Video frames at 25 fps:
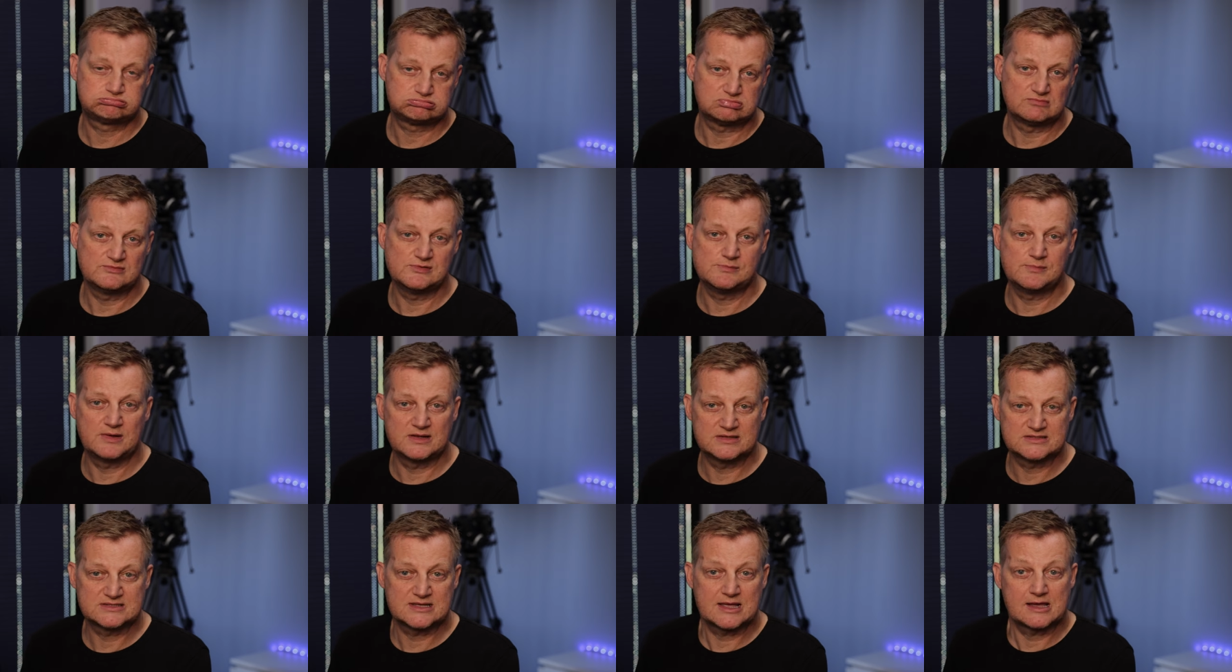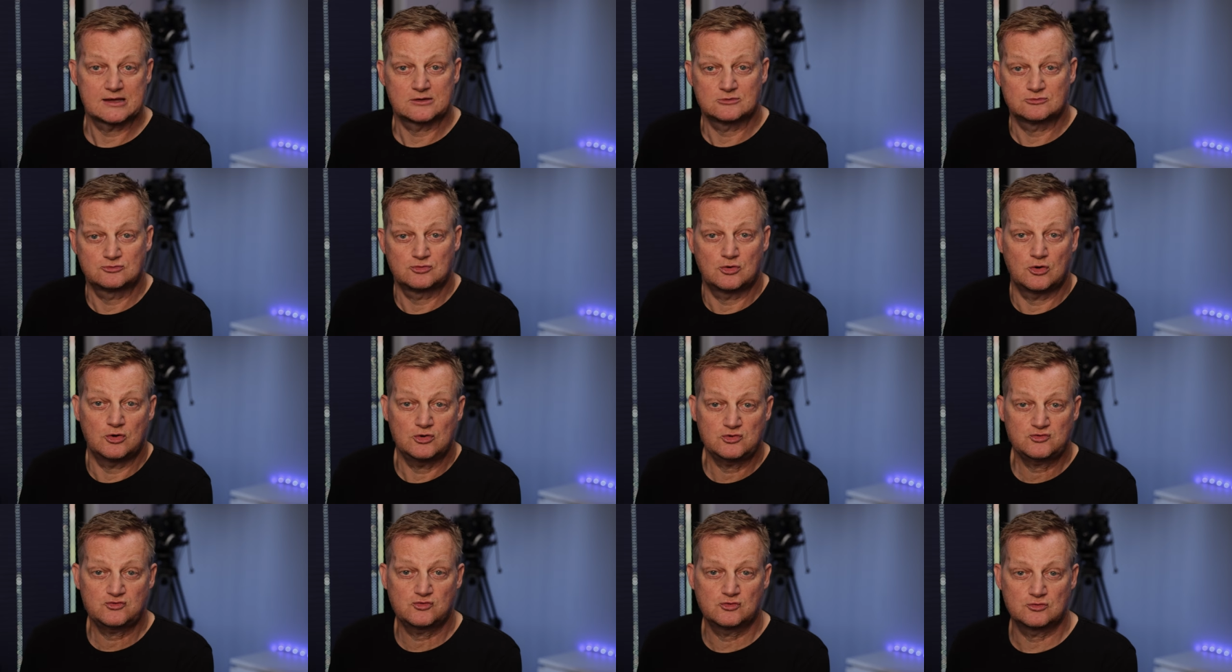will man sagen,
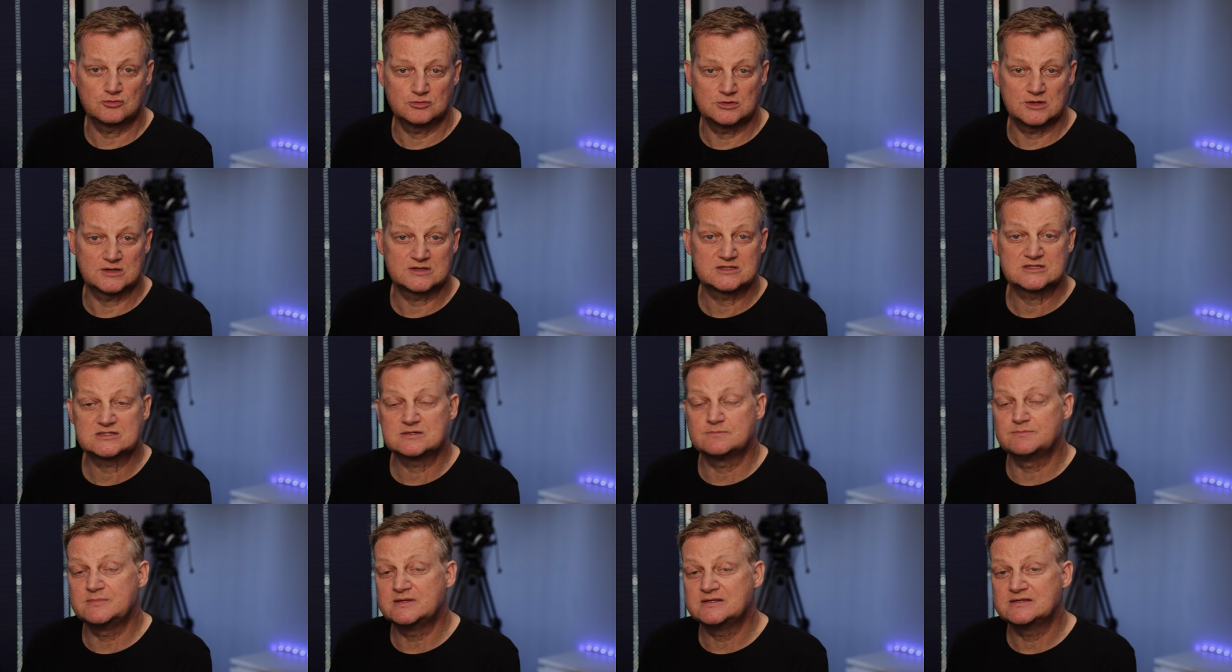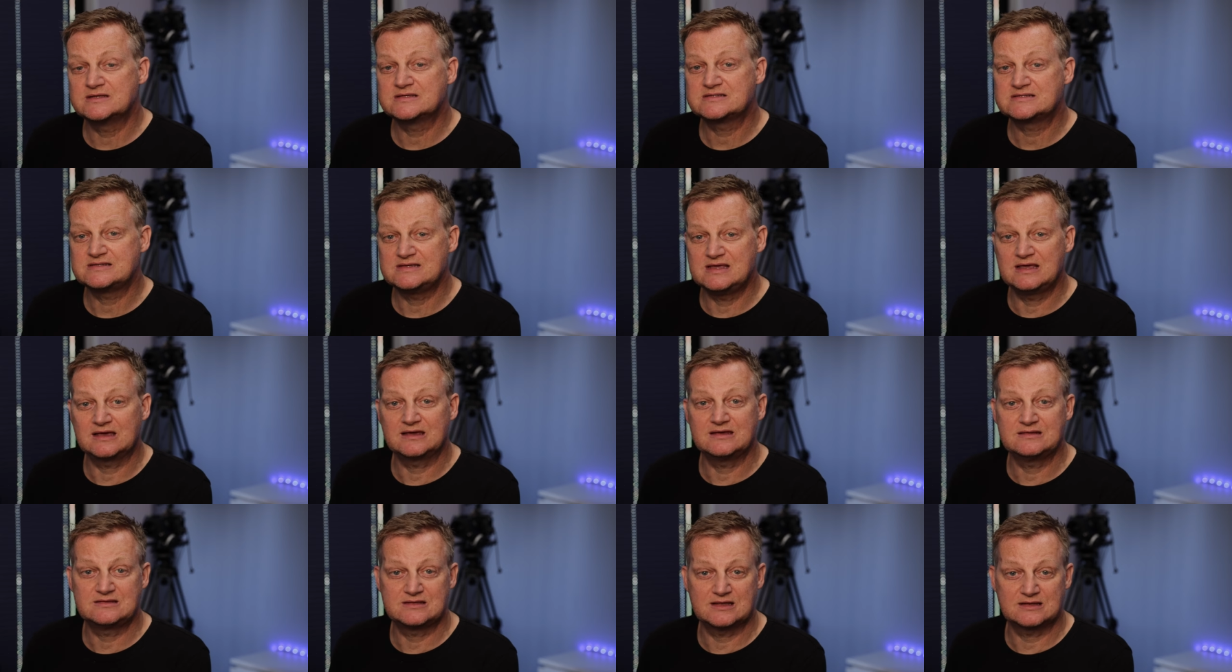Täuschung oder zumindest
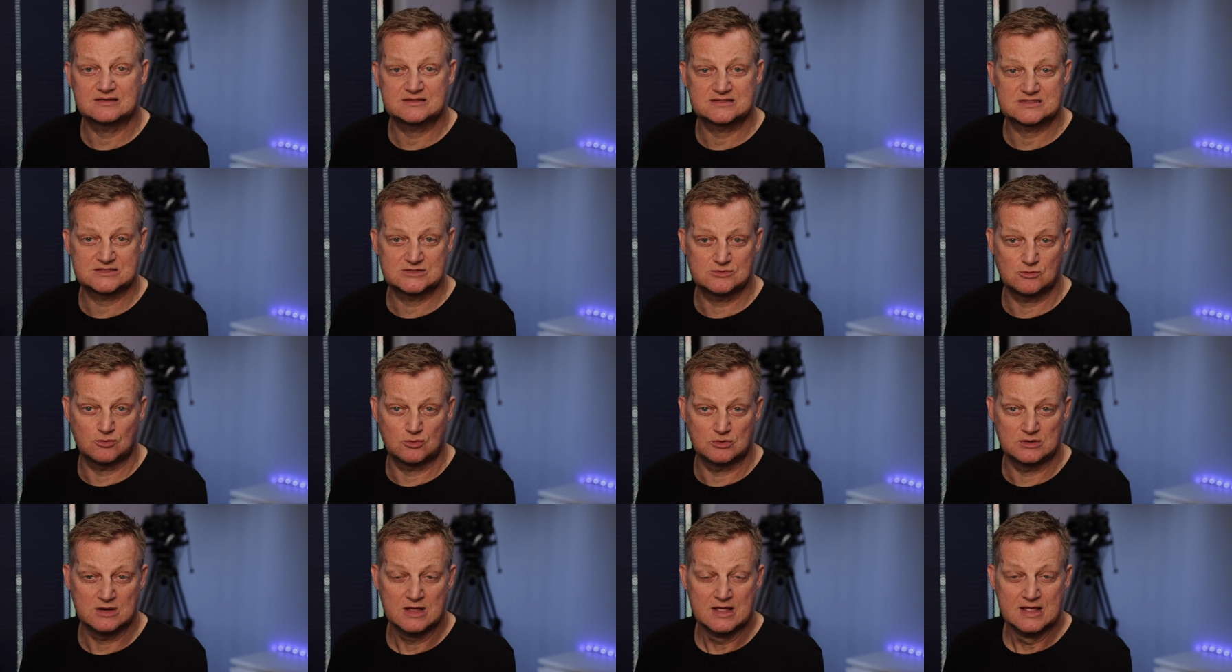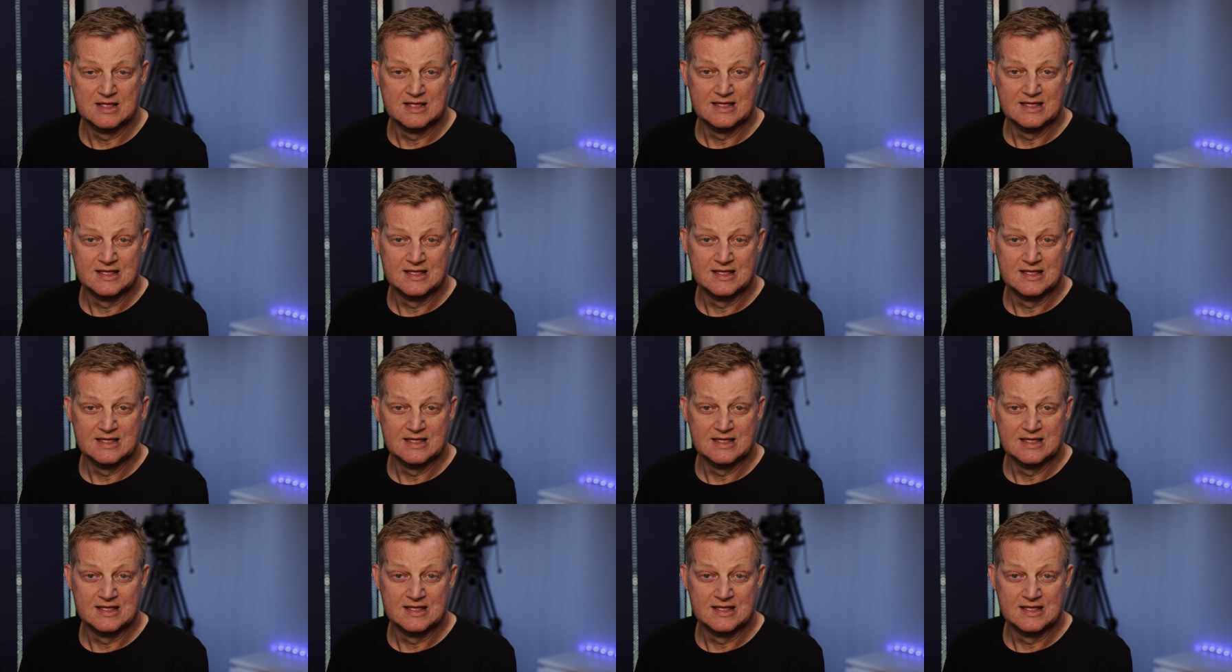Irritation.